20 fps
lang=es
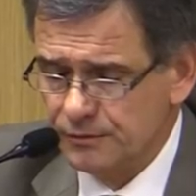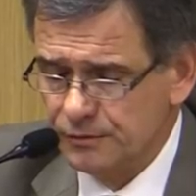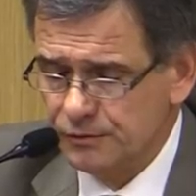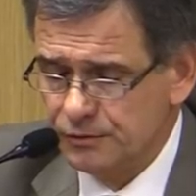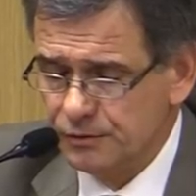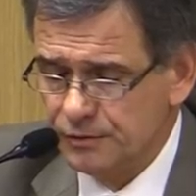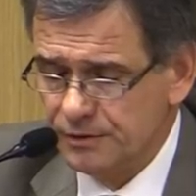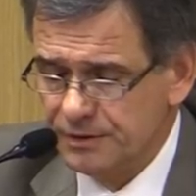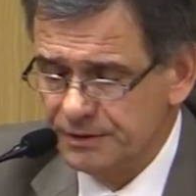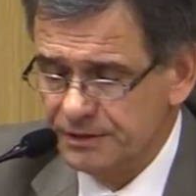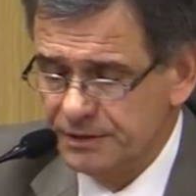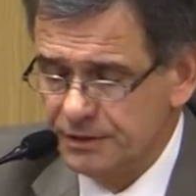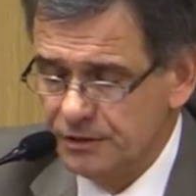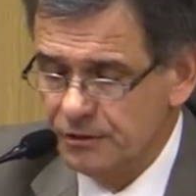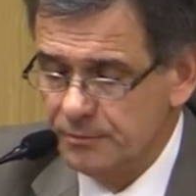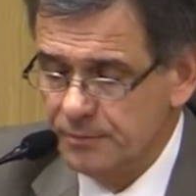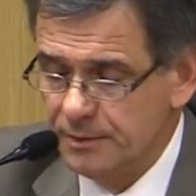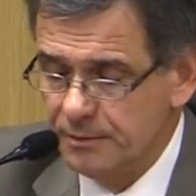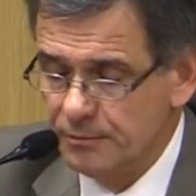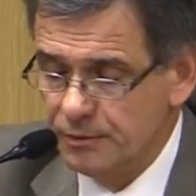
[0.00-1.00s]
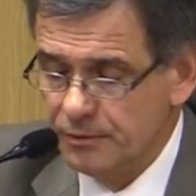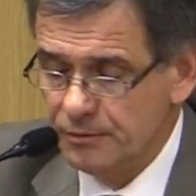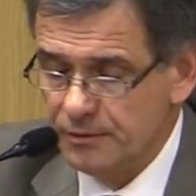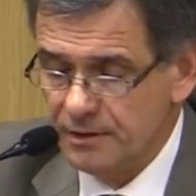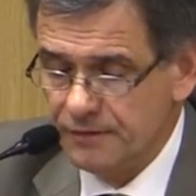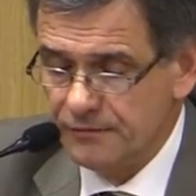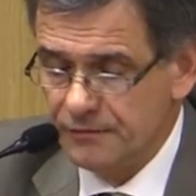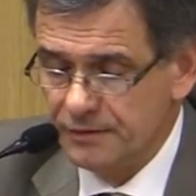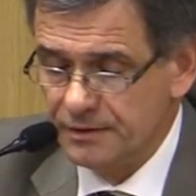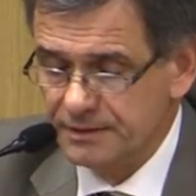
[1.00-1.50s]
funciones siendo miembros de
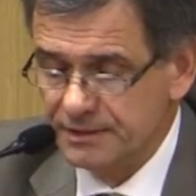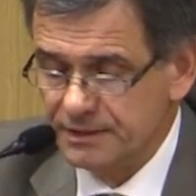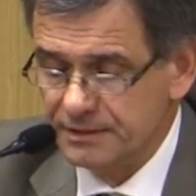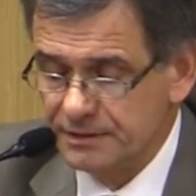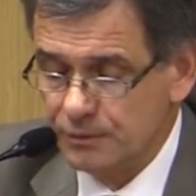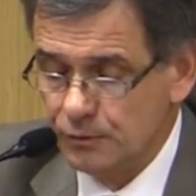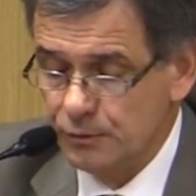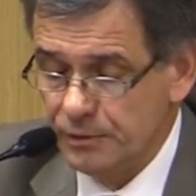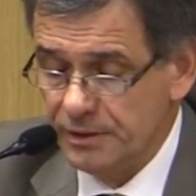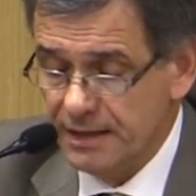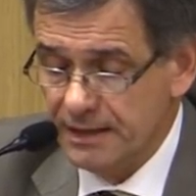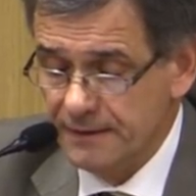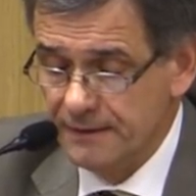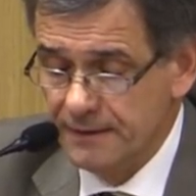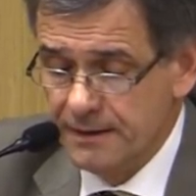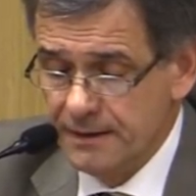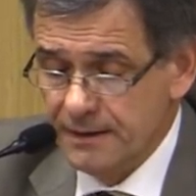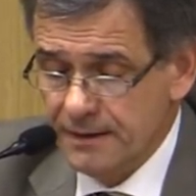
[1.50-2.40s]
una fuerza de seguridad,